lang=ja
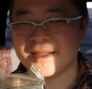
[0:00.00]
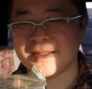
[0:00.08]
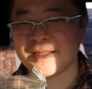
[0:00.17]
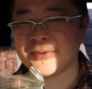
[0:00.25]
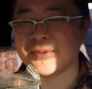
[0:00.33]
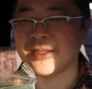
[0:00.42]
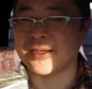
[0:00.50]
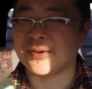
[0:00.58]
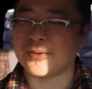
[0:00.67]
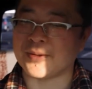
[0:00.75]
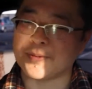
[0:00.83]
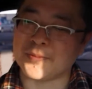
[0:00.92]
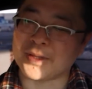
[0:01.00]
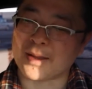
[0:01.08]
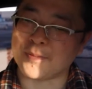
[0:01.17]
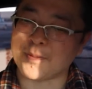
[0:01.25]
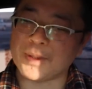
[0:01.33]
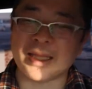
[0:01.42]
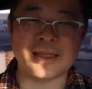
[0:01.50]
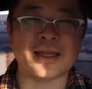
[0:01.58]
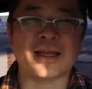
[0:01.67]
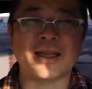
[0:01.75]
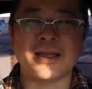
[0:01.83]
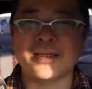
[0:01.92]
なので、これも何本目だっ
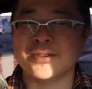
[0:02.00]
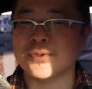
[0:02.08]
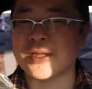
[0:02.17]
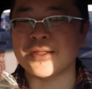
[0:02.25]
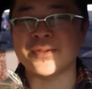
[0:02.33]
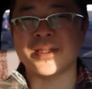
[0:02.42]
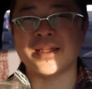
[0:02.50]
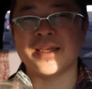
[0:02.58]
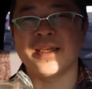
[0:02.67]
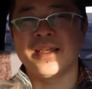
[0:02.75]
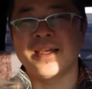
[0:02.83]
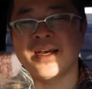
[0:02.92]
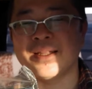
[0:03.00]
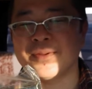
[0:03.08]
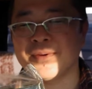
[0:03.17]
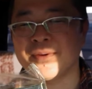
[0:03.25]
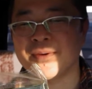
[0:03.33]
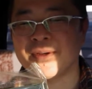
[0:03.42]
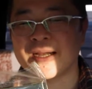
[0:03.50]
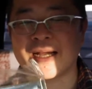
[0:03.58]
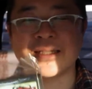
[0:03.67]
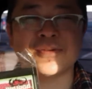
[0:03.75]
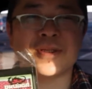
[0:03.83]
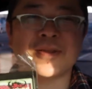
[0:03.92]
たかな。ちょっと後でね、あのー、
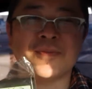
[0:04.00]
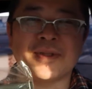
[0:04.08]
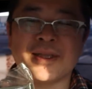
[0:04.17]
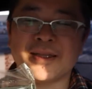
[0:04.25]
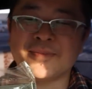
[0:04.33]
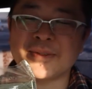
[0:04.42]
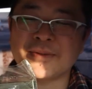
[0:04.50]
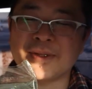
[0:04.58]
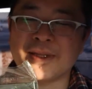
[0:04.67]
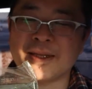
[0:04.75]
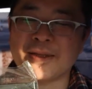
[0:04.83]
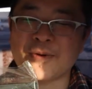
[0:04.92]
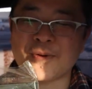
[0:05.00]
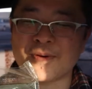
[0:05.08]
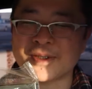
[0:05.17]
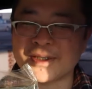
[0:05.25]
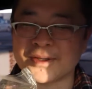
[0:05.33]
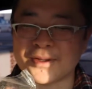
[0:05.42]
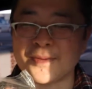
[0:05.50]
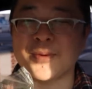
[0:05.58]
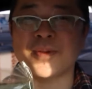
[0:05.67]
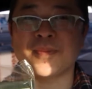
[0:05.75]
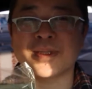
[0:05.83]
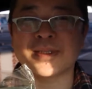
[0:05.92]
数えてみて、まあ、それで報告しようと
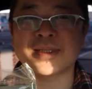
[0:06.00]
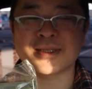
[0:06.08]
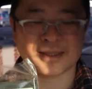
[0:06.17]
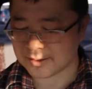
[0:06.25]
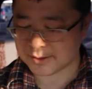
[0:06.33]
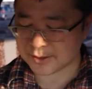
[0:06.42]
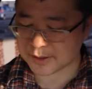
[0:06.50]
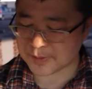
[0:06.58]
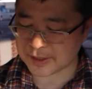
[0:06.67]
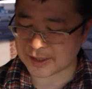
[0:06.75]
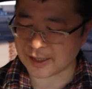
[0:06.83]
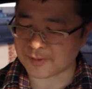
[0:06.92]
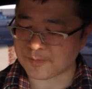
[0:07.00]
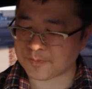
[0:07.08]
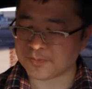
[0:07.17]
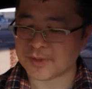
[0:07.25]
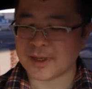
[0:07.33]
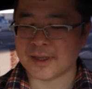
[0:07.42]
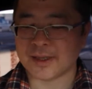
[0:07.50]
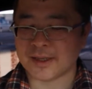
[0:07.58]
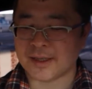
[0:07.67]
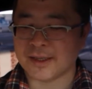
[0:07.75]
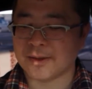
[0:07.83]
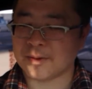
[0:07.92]
思います。続きまして、
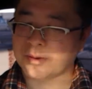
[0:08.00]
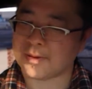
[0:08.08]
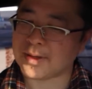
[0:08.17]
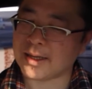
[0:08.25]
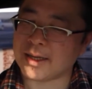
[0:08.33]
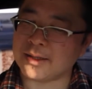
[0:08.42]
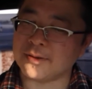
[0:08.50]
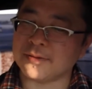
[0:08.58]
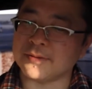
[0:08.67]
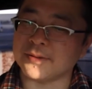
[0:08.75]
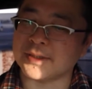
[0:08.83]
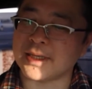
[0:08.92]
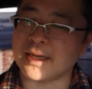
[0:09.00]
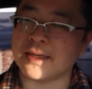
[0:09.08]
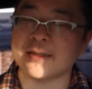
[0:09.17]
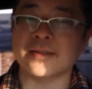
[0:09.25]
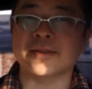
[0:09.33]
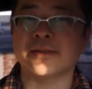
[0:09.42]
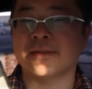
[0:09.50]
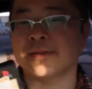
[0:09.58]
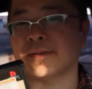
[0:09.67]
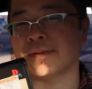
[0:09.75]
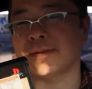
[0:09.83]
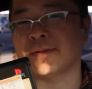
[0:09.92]
これはハードオフの
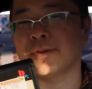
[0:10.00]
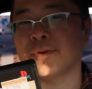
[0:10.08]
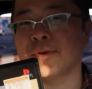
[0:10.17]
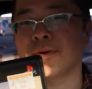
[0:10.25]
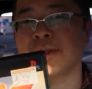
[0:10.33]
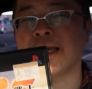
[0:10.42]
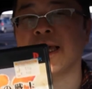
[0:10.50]
ジャンクのところに